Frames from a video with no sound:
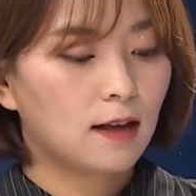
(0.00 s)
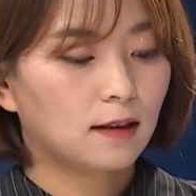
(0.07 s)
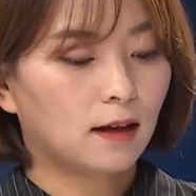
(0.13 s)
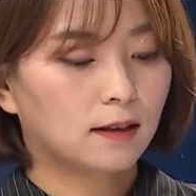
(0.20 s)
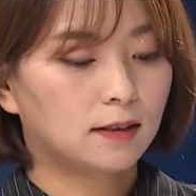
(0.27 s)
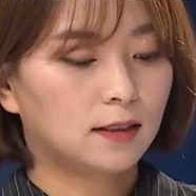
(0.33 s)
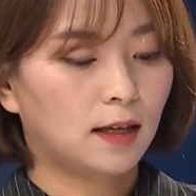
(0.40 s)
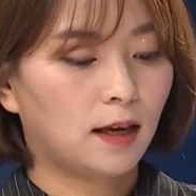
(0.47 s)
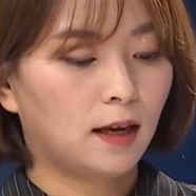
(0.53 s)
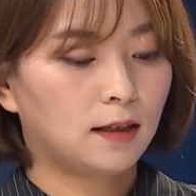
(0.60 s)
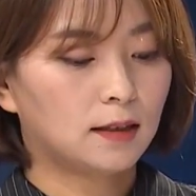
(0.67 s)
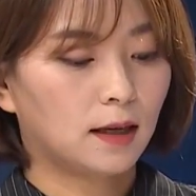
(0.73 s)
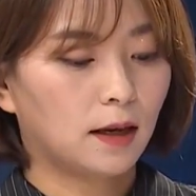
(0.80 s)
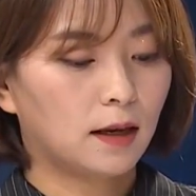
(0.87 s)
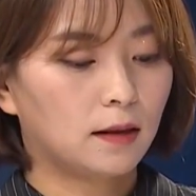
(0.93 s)
당시에
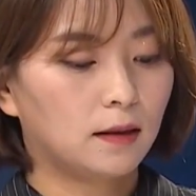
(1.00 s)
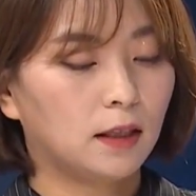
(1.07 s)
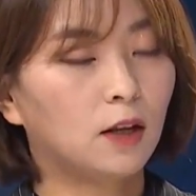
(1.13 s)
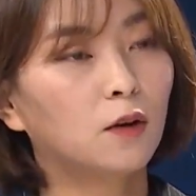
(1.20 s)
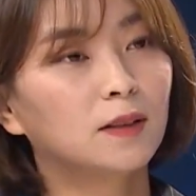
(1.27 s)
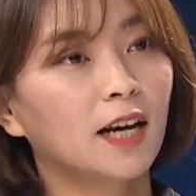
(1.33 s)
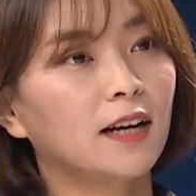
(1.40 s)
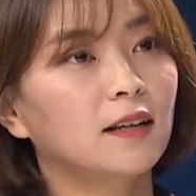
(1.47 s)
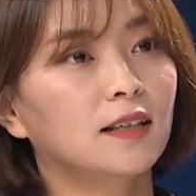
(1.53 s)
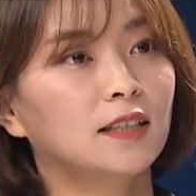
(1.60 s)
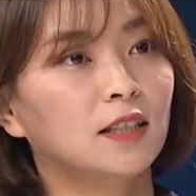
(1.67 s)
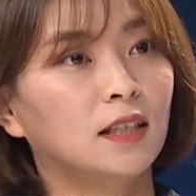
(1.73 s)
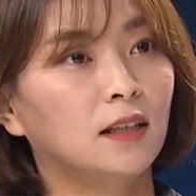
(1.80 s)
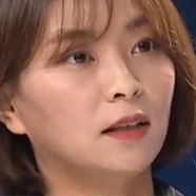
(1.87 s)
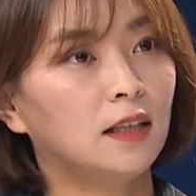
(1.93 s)
이제 이런
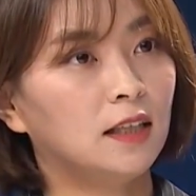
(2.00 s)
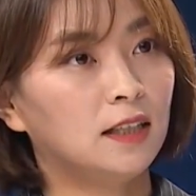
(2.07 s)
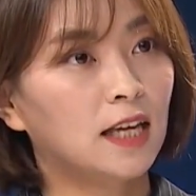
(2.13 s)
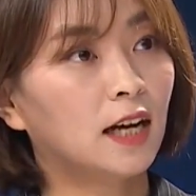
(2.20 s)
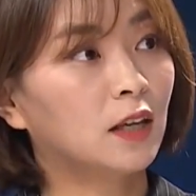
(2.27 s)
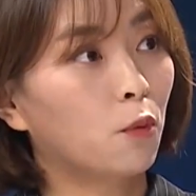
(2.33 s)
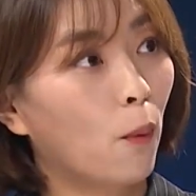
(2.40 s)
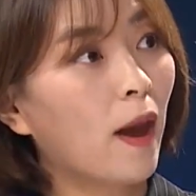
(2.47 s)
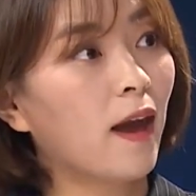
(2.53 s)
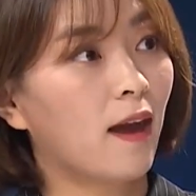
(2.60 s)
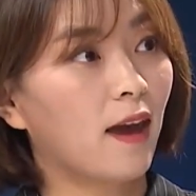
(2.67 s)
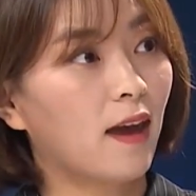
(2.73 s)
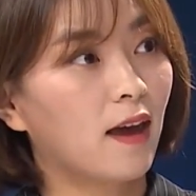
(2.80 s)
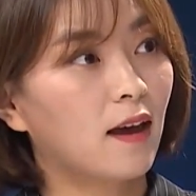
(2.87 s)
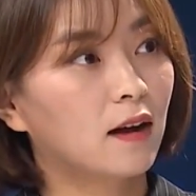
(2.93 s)
차량기지 이야기
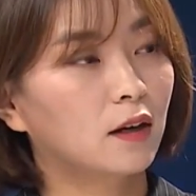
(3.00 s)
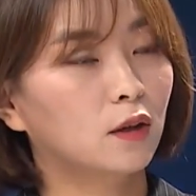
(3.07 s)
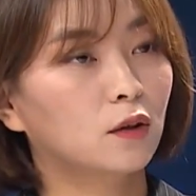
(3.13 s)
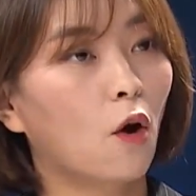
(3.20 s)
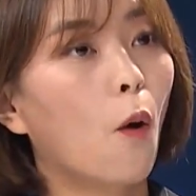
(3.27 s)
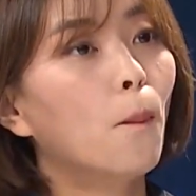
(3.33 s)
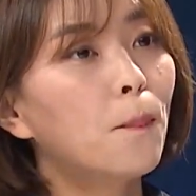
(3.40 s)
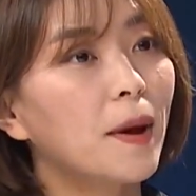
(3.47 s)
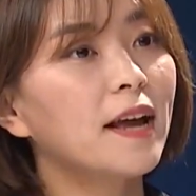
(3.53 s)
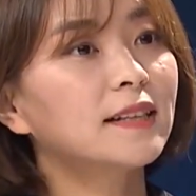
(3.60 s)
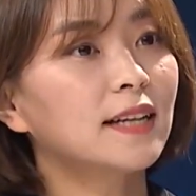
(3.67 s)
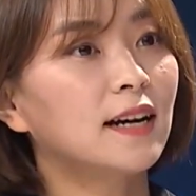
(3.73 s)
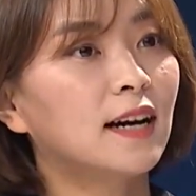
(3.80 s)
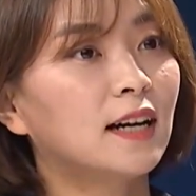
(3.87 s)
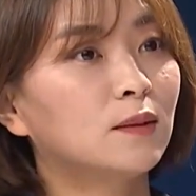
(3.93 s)
외에 그리고
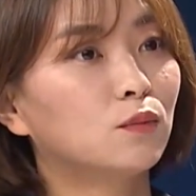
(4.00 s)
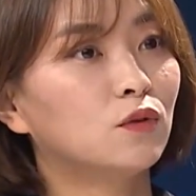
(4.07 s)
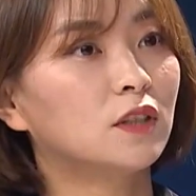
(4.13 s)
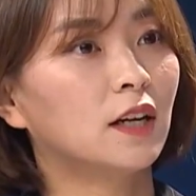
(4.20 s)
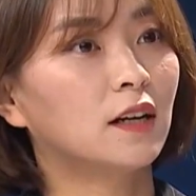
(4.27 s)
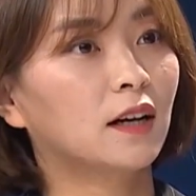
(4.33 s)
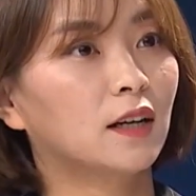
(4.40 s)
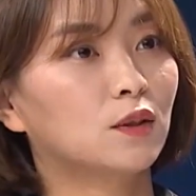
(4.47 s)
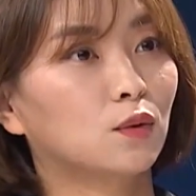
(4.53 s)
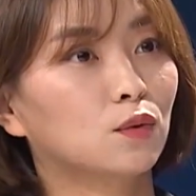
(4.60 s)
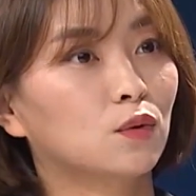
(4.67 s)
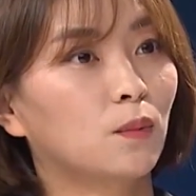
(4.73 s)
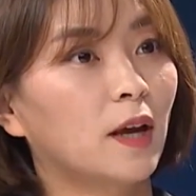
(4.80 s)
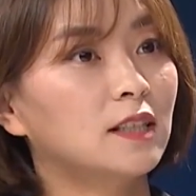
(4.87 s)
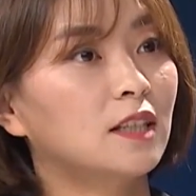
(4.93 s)
건폐장 문제를 가지고
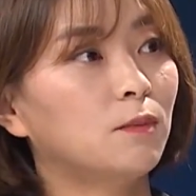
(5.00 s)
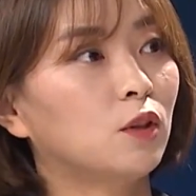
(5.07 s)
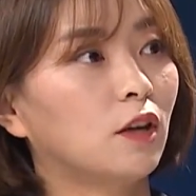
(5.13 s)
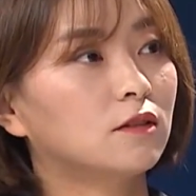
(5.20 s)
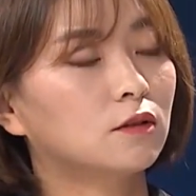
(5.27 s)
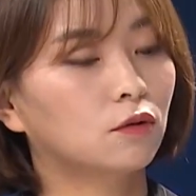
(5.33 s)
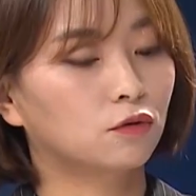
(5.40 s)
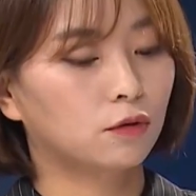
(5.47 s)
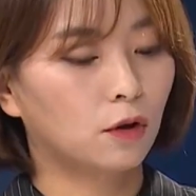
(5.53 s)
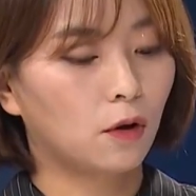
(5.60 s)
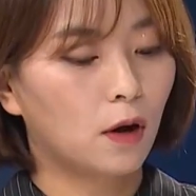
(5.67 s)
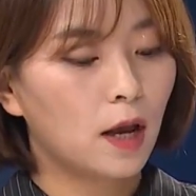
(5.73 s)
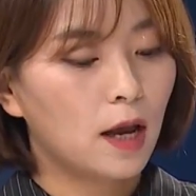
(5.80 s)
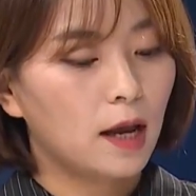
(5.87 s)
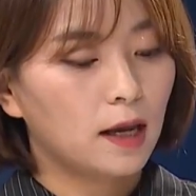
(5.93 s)
좀 핵심이 음. 됐었고요.